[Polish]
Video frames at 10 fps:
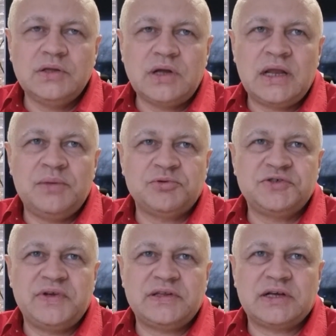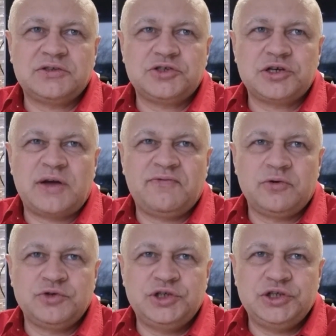no ale po świętach to trzeba
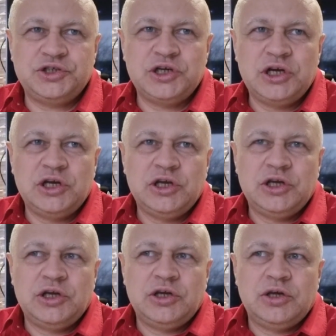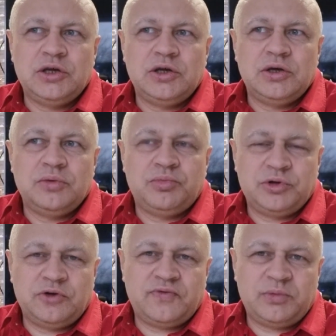wrócić.
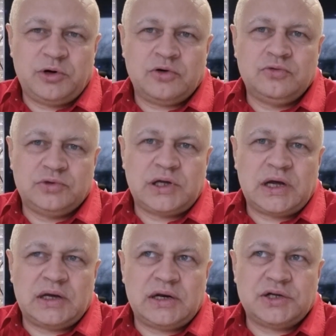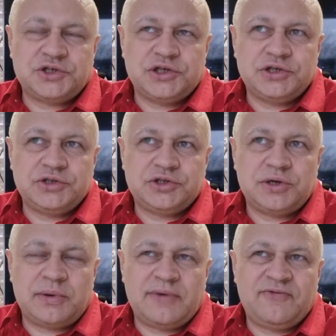Po nowym roku, tak, raczej.
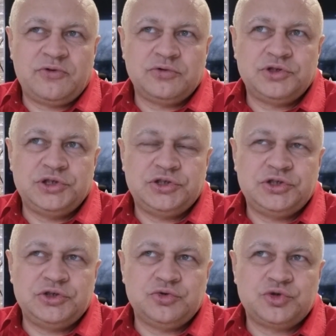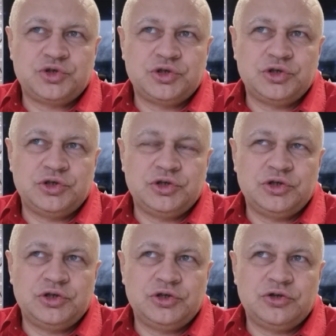Trzeba wrócić już
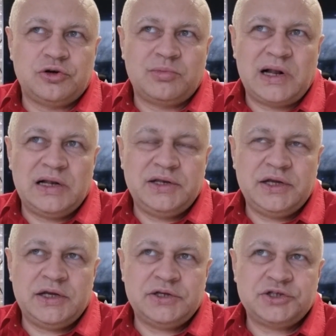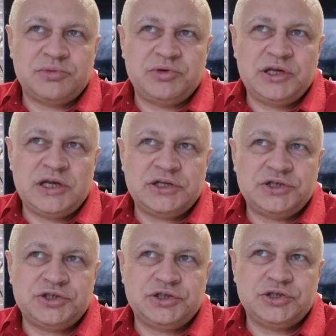y, normalnie, żeby
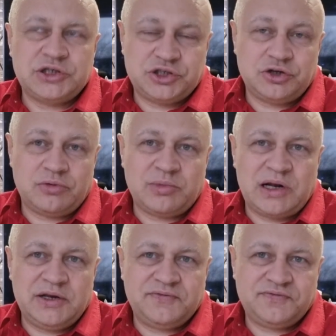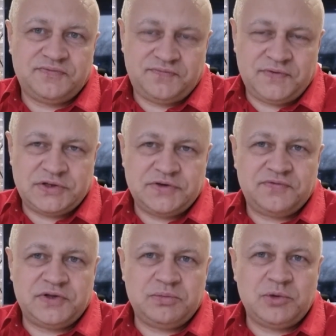jeść. Znaczy normalnie, w, wiecie,
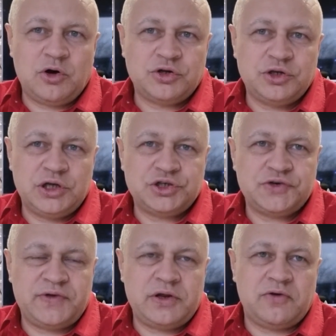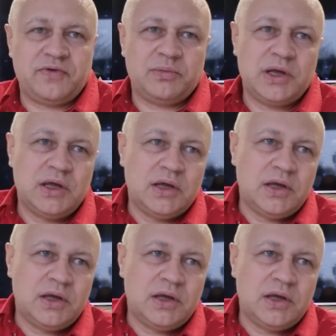w tym oknie żywieniowym